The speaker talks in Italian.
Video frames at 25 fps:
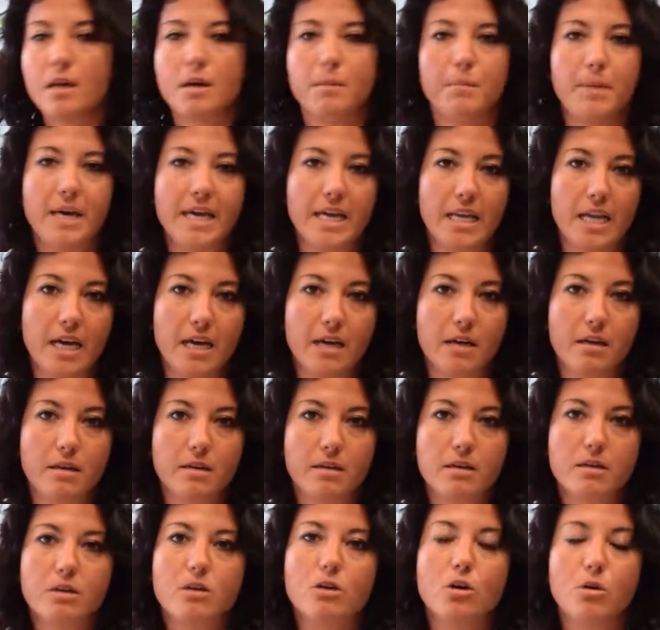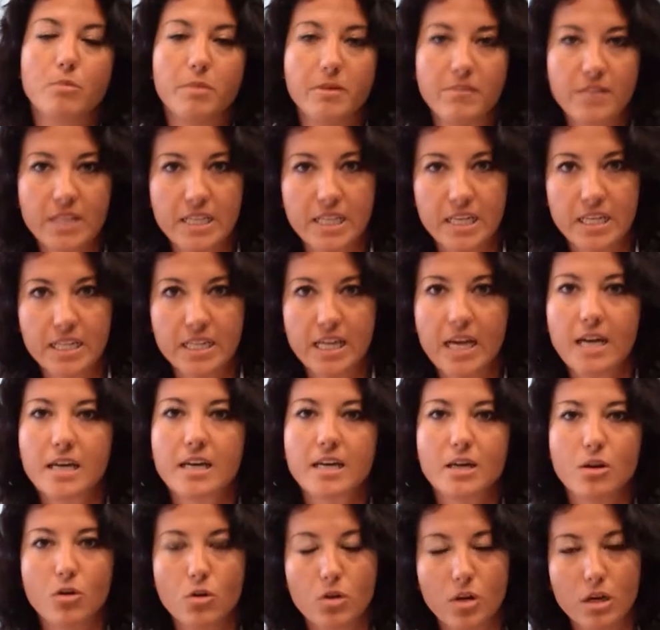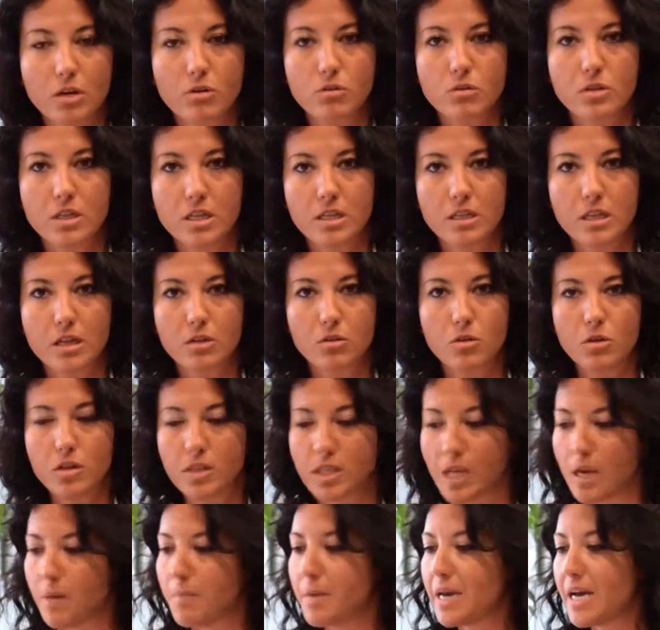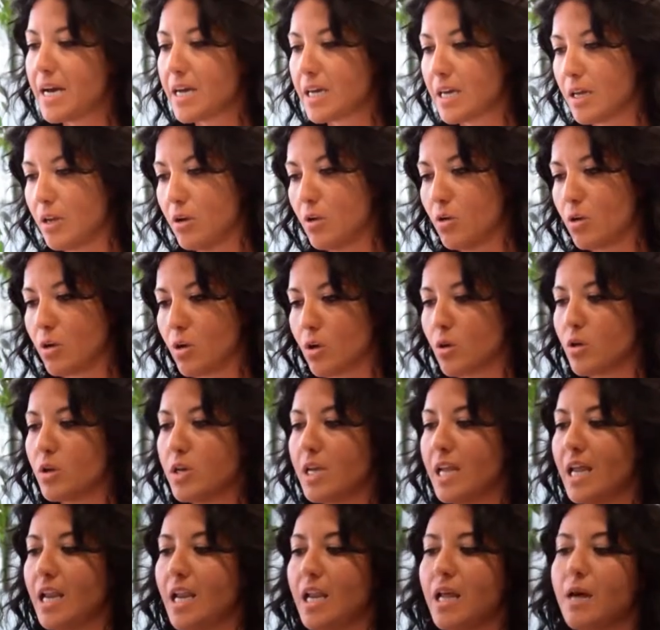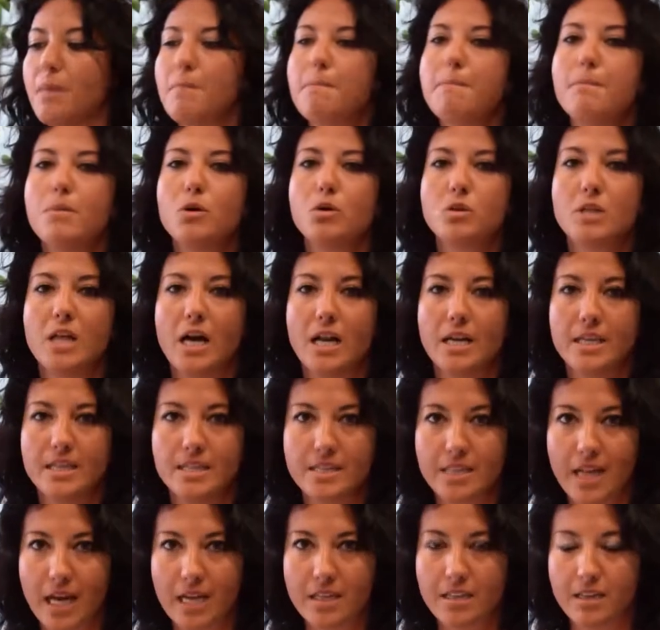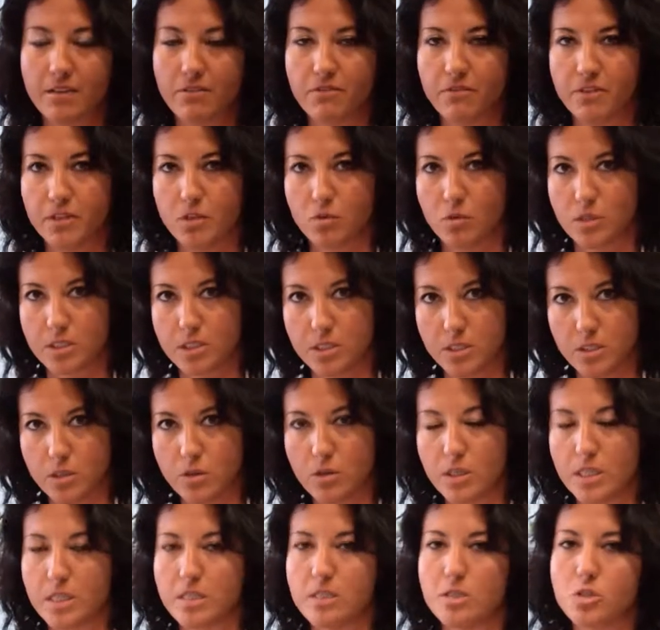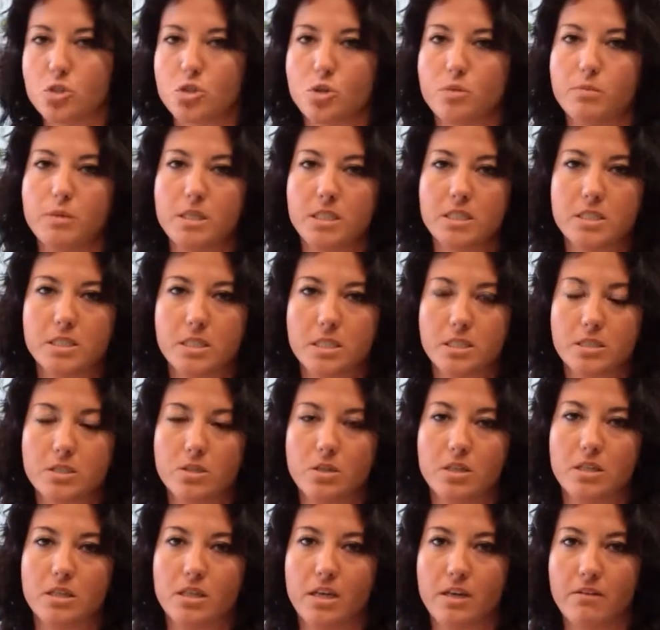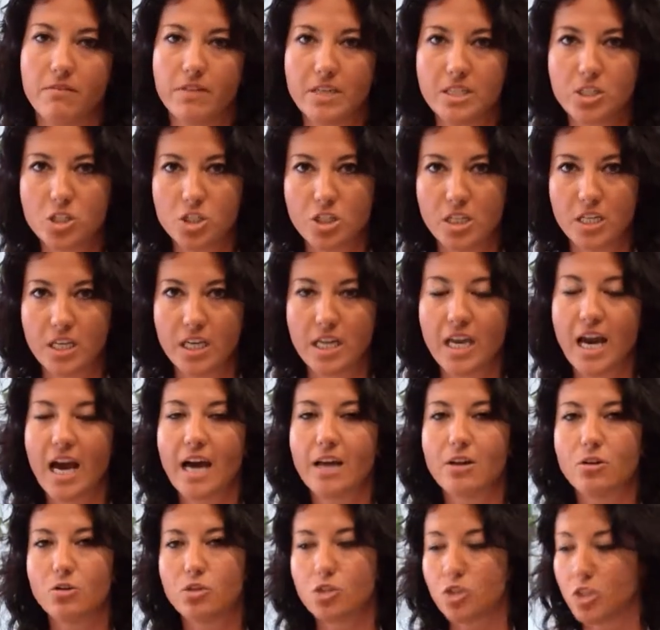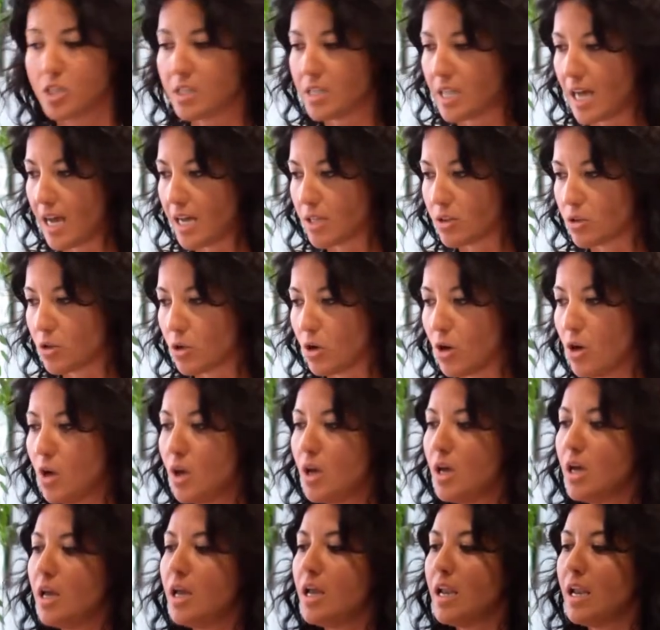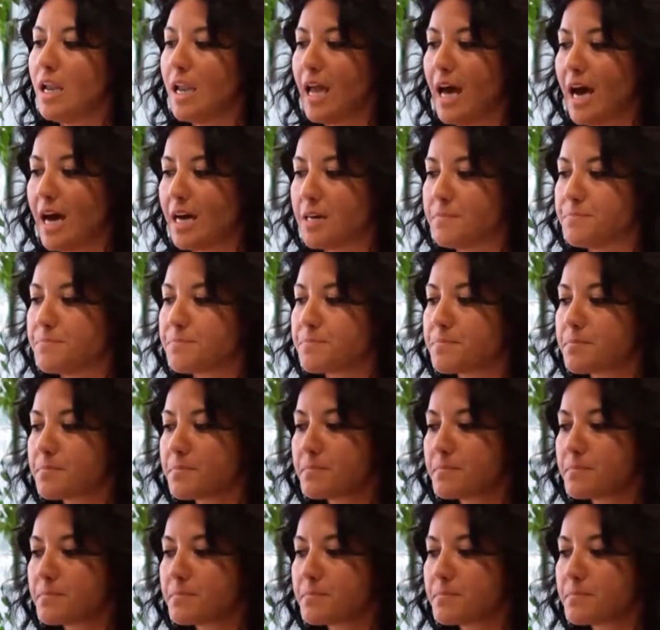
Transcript: Bene, come vedete anche loro hanno trattato il tema e anche loro nelle modalità di effettuazione e di somministrazione dei vaccini hanno citato la